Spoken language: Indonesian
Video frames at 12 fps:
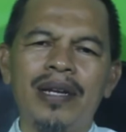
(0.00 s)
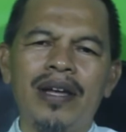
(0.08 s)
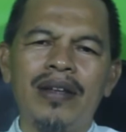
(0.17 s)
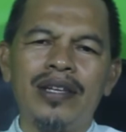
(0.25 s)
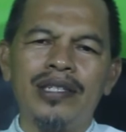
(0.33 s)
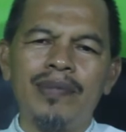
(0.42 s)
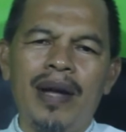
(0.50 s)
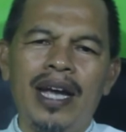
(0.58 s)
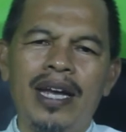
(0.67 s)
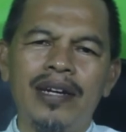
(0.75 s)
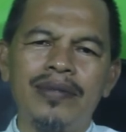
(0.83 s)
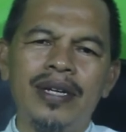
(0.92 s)
kepada Allah
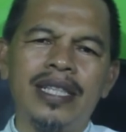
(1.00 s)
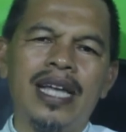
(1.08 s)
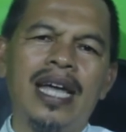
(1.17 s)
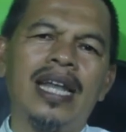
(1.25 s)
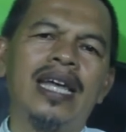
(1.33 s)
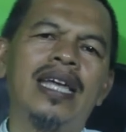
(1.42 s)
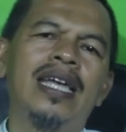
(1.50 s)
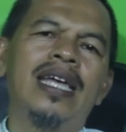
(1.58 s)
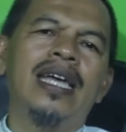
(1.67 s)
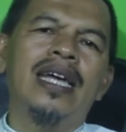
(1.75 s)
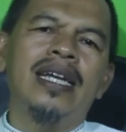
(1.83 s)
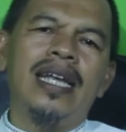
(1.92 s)
Subhanahu wa taala.
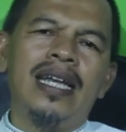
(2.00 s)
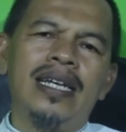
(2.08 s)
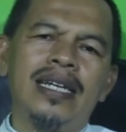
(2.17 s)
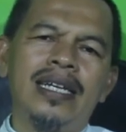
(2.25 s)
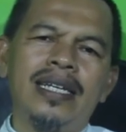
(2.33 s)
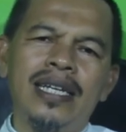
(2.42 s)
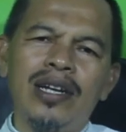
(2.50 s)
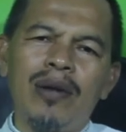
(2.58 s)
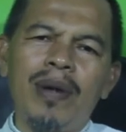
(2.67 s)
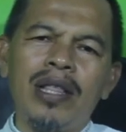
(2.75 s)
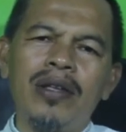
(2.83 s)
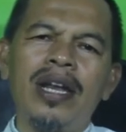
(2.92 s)
Dan di
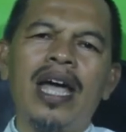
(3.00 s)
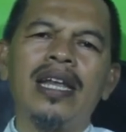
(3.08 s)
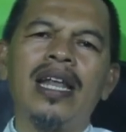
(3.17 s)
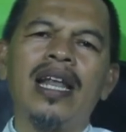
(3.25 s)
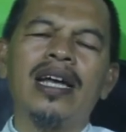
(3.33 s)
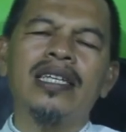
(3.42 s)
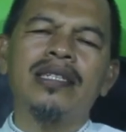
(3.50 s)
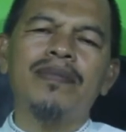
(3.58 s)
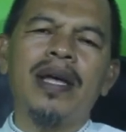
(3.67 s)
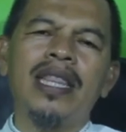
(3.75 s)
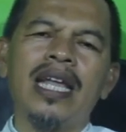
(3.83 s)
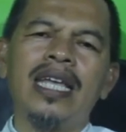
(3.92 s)
Ramadan adalah
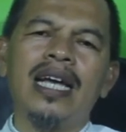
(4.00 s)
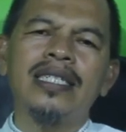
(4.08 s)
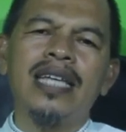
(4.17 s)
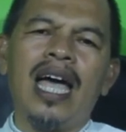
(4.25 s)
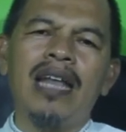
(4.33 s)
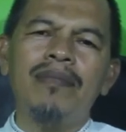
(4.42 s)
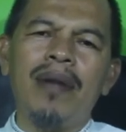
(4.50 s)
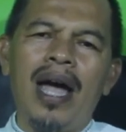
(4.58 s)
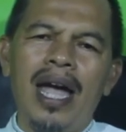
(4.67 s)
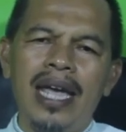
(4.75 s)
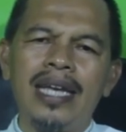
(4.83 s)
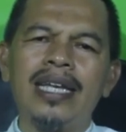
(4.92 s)
kesempatan yang sangat
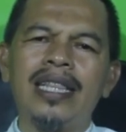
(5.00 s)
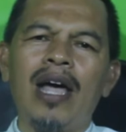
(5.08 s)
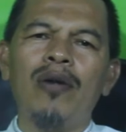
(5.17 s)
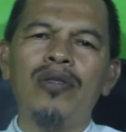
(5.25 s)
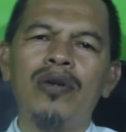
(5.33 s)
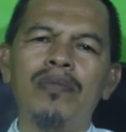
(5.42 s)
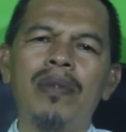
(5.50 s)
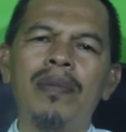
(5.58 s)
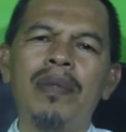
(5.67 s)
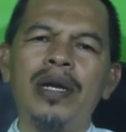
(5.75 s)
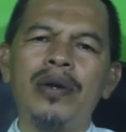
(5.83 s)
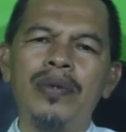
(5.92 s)
baik kita untuk
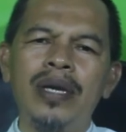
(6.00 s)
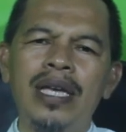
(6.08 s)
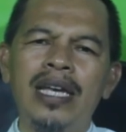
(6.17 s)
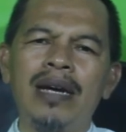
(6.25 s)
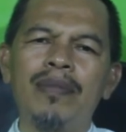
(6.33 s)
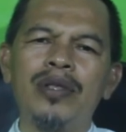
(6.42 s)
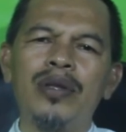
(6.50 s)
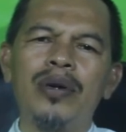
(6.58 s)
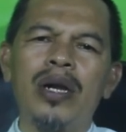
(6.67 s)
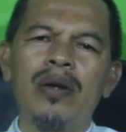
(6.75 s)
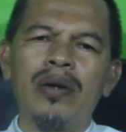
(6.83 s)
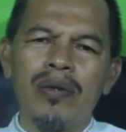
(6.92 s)
memenuhi
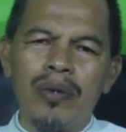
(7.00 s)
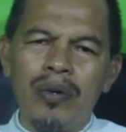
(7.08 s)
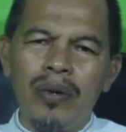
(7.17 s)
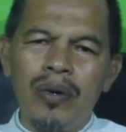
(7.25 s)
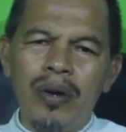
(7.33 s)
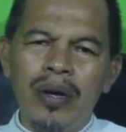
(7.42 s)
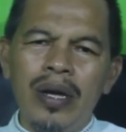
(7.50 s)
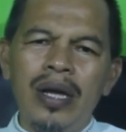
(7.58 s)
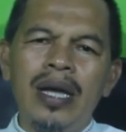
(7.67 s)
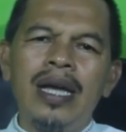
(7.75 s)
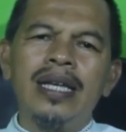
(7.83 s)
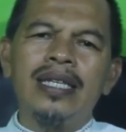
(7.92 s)
kebutuhan ruh
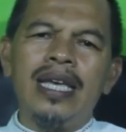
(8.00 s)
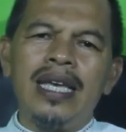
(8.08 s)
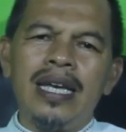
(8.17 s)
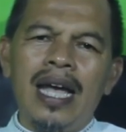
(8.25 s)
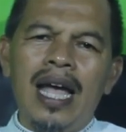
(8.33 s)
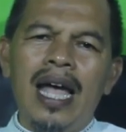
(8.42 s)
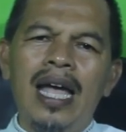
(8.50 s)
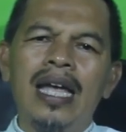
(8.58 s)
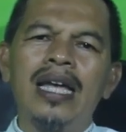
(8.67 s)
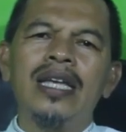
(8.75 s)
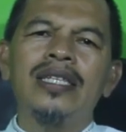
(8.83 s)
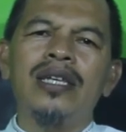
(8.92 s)
sehingga
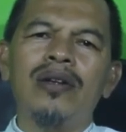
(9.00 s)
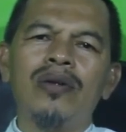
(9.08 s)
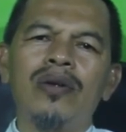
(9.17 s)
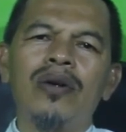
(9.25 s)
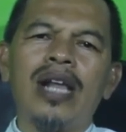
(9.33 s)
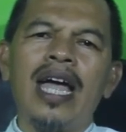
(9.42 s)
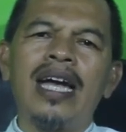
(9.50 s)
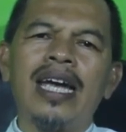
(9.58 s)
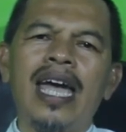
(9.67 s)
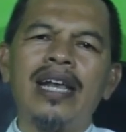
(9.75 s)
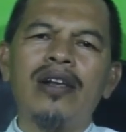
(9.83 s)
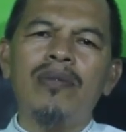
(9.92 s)
seluruh
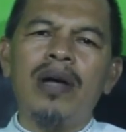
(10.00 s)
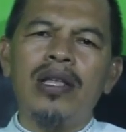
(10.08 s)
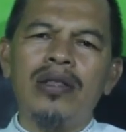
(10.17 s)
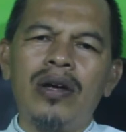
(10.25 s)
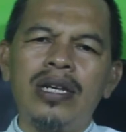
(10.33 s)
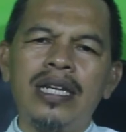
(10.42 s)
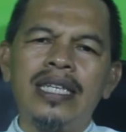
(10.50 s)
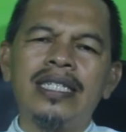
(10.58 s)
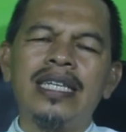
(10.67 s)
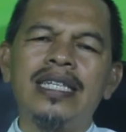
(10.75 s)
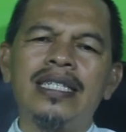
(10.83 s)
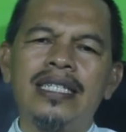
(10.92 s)
rangkaian Ramadan
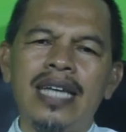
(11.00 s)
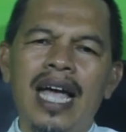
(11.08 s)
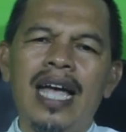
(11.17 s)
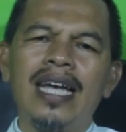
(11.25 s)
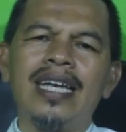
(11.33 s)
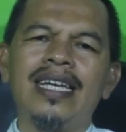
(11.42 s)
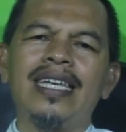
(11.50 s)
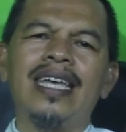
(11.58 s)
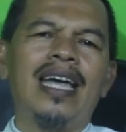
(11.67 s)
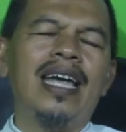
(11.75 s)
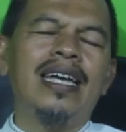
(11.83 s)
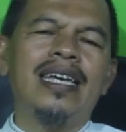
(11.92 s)
sejak
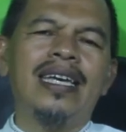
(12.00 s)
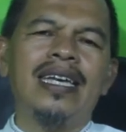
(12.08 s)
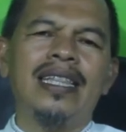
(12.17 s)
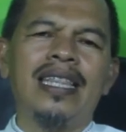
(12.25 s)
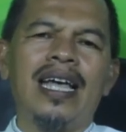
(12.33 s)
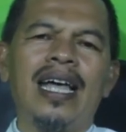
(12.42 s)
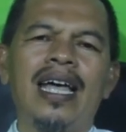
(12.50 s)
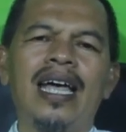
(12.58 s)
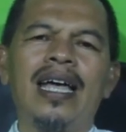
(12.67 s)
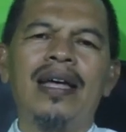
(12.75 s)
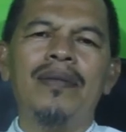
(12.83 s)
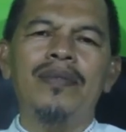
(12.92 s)
ya
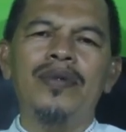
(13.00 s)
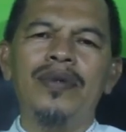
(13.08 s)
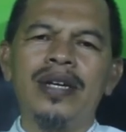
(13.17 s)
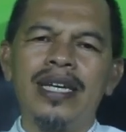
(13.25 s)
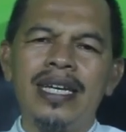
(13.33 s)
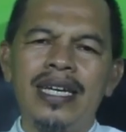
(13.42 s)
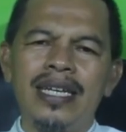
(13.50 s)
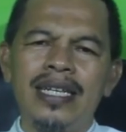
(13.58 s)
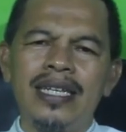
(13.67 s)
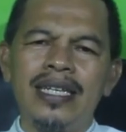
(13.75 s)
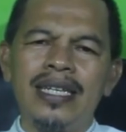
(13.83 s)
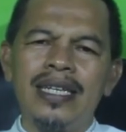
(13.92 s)
kita
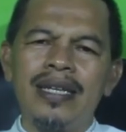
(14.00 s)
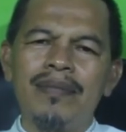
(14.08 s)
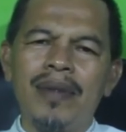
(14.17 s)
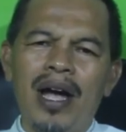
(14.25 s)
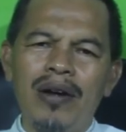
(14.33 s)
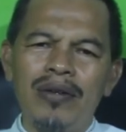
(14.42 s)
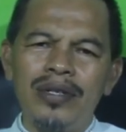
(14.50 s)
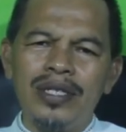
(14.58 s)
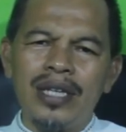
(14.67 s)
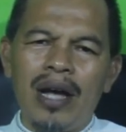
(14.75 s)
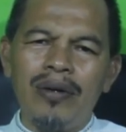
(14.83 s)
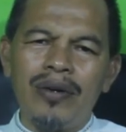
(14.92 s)
mungkin bangun
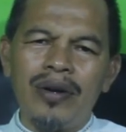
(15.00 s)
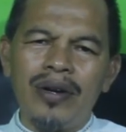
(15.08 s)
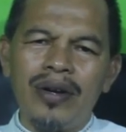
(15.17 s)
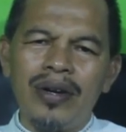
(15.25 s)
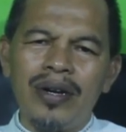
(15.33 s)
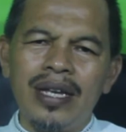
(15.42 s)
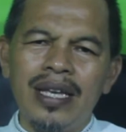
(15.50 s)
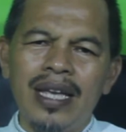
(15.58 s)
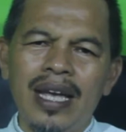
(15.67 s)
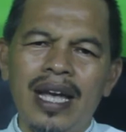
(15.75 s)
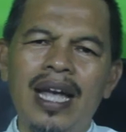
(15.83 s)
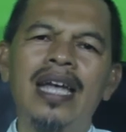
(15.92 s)
sahur
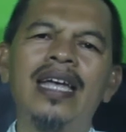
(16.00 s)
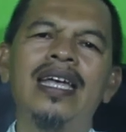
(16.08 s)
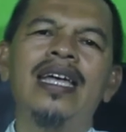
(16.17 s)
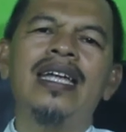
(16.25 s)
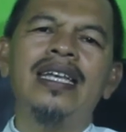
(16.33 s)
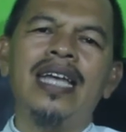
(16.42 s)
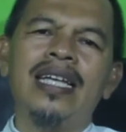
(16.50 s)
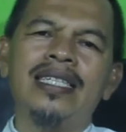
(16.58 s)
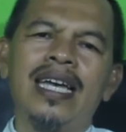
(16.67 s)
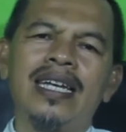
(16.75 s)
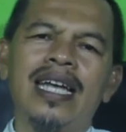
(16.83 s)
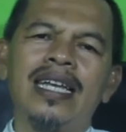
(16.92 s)
ya
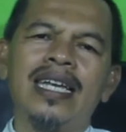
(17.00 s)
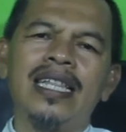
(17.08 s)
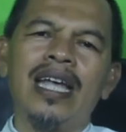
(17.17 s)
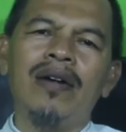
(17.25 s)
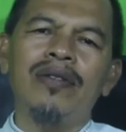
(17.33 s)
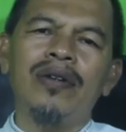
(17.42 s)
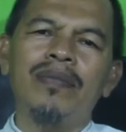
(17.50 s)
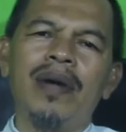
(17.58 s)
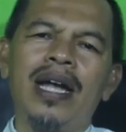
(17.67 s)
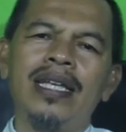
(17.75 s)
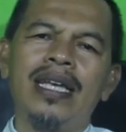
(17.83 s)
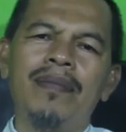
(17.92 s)
diajarkan kita untuk
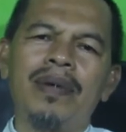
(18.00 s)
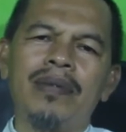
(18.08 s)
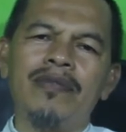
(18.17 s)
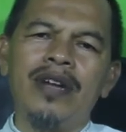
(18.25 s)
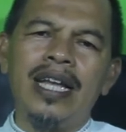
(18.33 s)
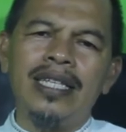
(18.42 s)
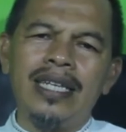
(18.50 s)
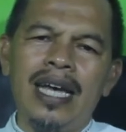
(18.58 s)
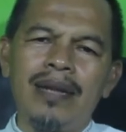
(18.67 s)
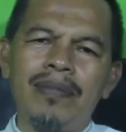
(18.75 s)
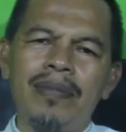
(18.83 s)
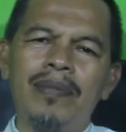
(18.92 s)
banyak
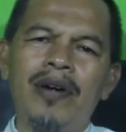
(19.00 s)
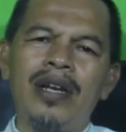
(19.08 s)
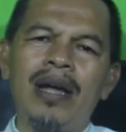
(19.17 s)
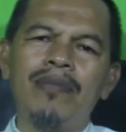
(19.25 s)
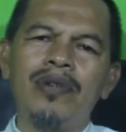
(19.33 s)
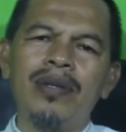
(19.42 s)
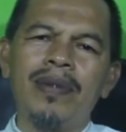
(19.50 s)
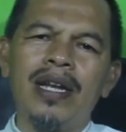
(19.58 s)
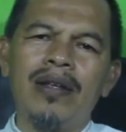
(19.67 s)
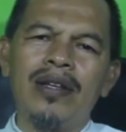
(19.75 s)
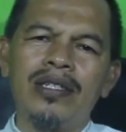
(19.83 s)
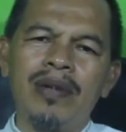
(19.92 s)
bermunajat, memohon ampun
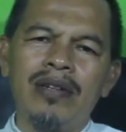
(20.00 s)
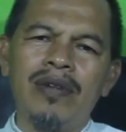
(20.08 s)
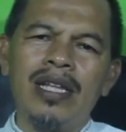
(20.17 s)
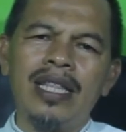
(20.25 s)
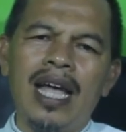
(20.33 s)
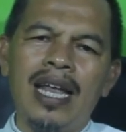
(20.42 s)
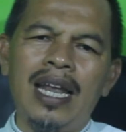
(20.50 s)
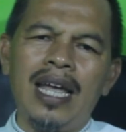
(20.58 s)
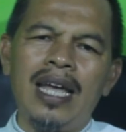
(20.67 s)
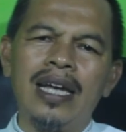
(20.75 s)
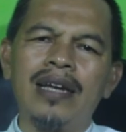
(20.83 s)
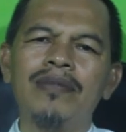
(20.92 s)
kepada Allah Subhanahu wa
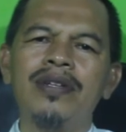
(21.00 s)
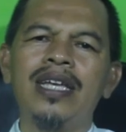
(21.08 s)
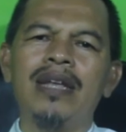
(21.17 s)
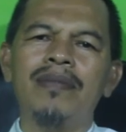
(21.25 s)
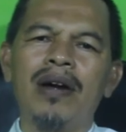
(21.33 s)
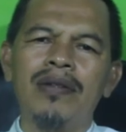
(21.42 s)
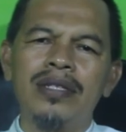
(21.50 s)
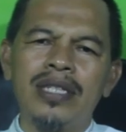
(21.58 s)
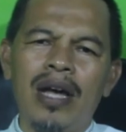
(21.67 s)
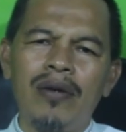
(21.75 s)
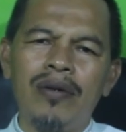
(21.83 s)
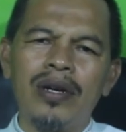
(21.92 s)
taala, kemudian bangun
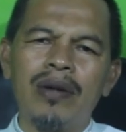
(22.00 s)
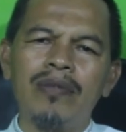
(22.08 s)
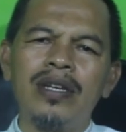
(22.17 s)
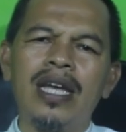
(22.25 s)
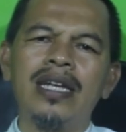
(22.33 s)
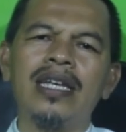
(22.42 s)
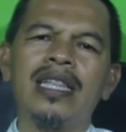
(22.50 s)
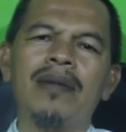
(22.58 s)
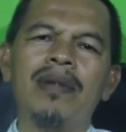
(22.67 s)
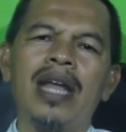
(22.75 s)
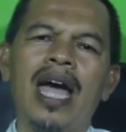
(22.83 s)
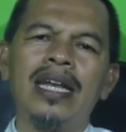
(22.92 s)
sahur, kemudian
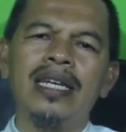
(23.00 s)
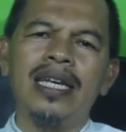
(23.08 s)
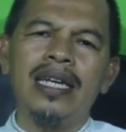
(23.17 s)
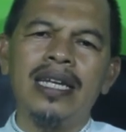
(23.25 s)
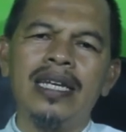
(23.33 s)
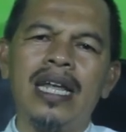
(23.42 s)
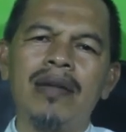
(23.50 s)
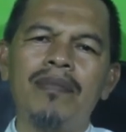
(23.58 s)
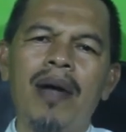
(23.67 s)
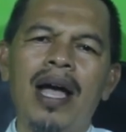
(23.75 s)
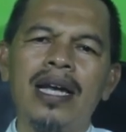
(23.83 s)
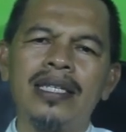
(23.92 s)
kita menahan diri dari
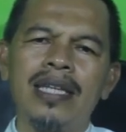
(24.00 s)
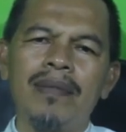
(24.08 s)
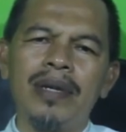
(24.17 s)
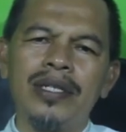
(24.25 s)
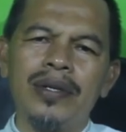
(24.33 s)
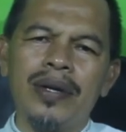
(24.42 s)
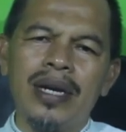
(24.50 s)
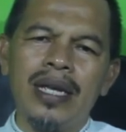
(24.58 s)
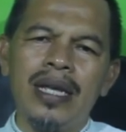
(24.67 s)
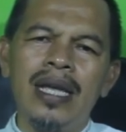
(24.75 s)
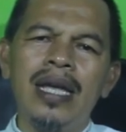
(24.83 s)
pagi sampai sore,